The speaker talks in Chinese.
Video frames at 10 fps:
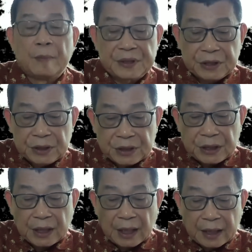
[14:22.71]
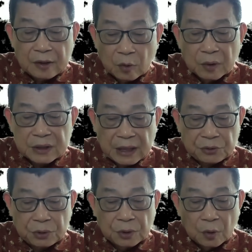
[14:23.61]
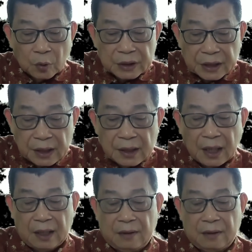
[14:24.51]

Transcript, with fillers: 我们自己还能活下去，活得更好。